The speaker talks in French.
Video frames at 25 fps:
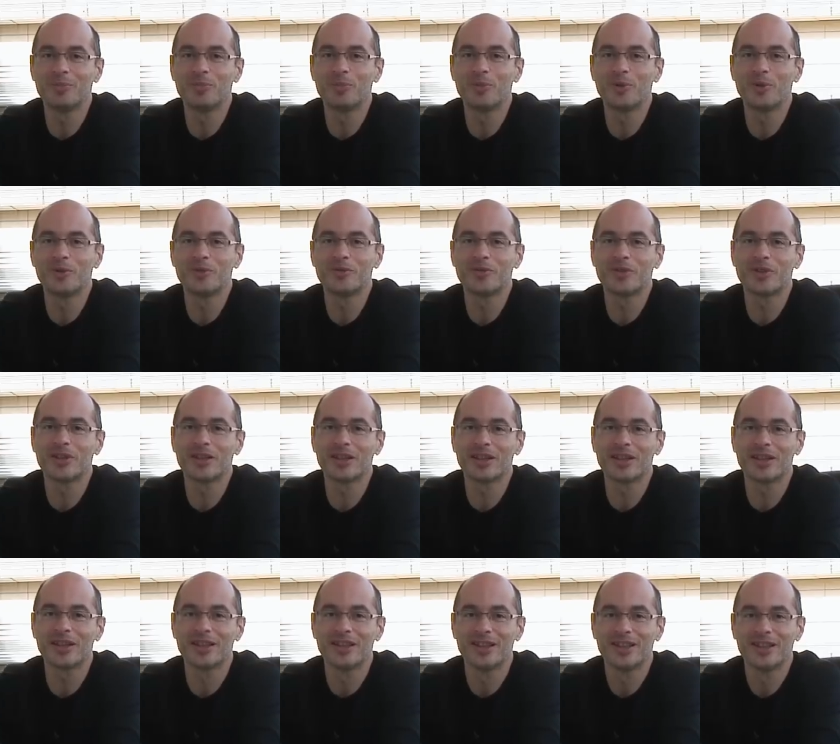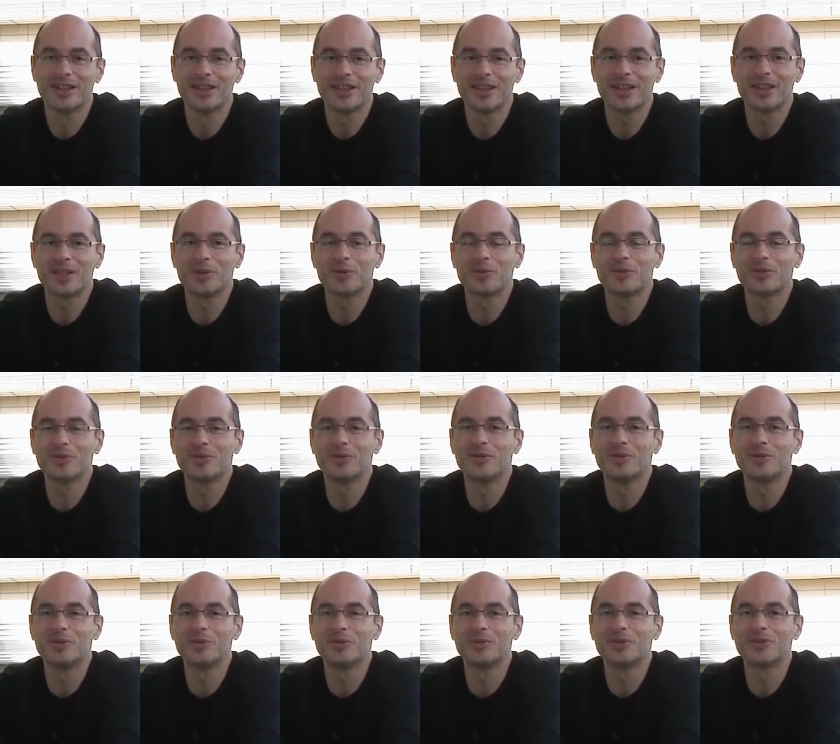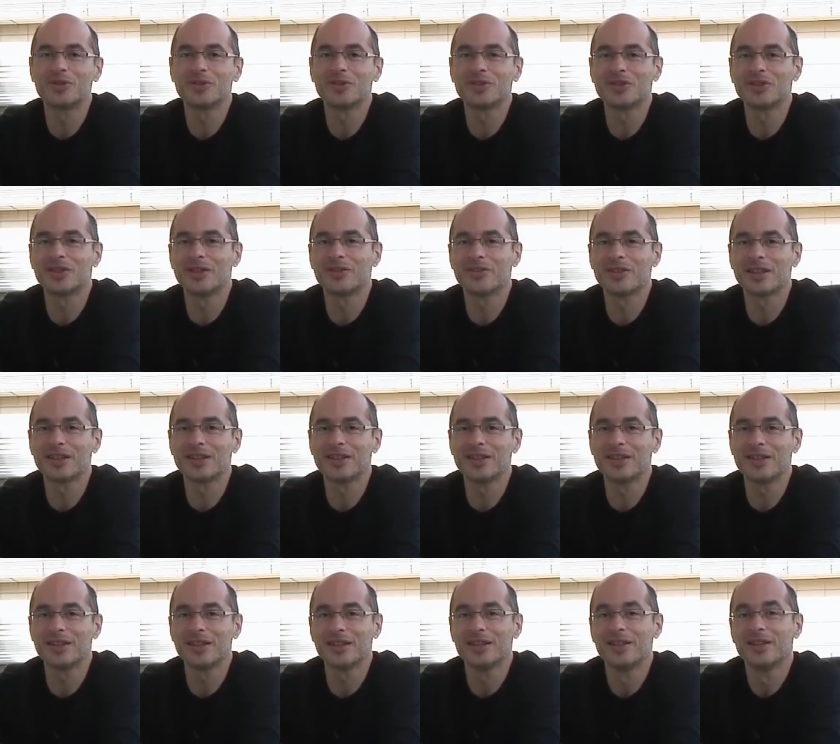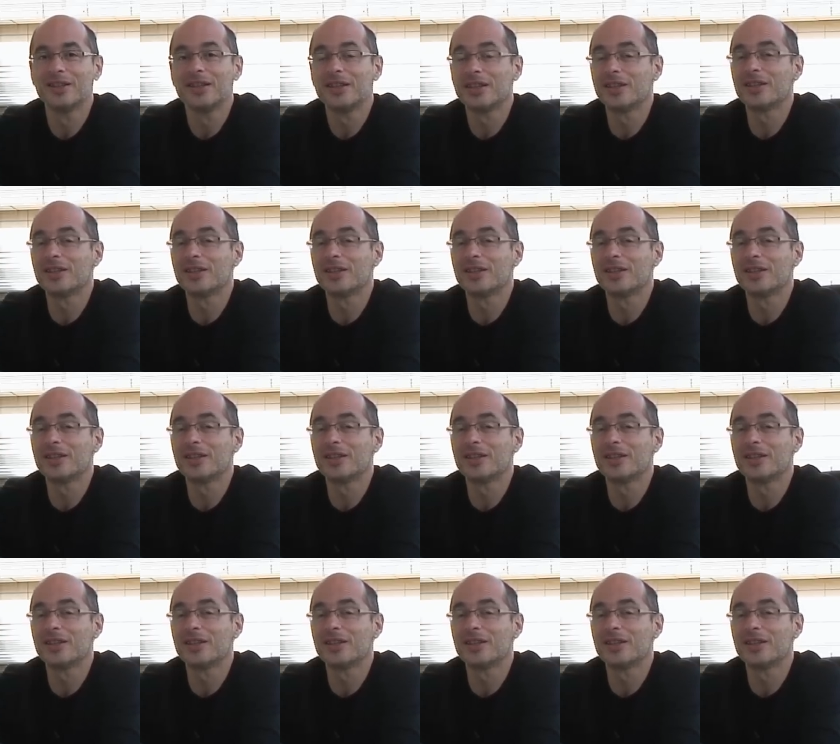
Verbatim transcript: pauvres et, qui ont le, sens des vérités,